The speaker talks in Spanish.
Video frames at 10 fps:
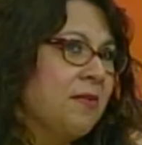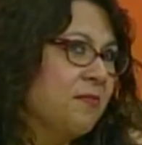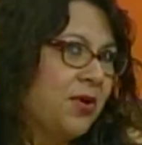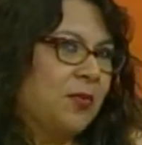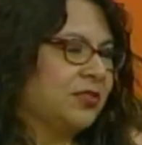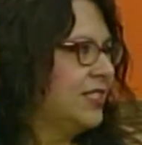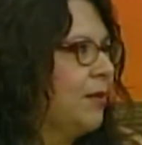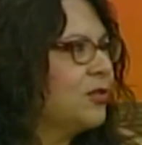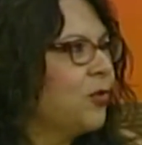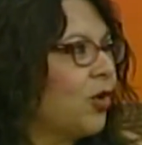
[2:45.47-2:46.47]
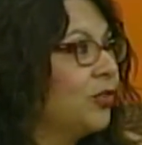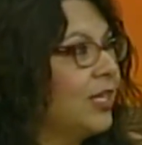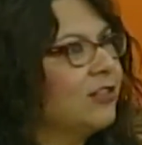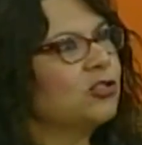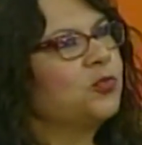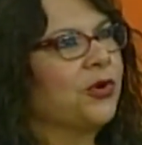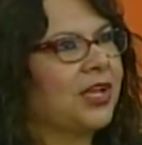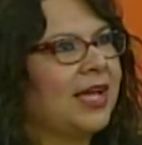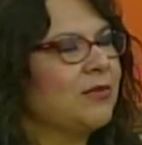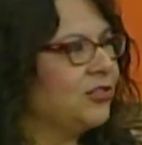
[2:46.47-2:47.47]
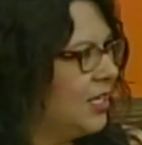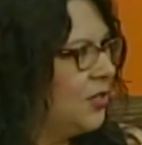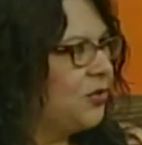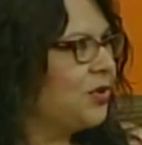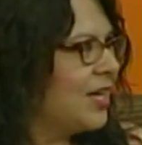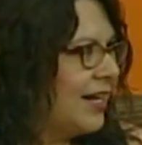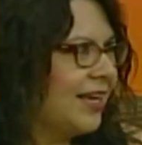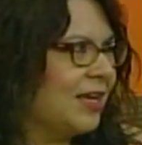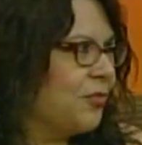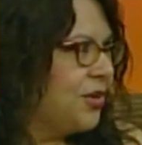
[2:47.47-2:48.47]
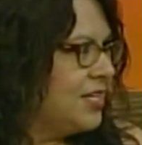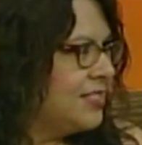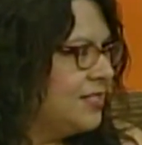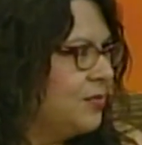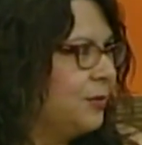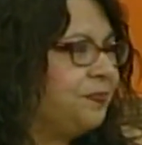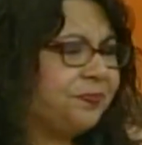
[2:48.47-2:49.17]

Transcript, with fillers: Pero pues estamos muy contentos porque hemos tenido un arranque buenísimo.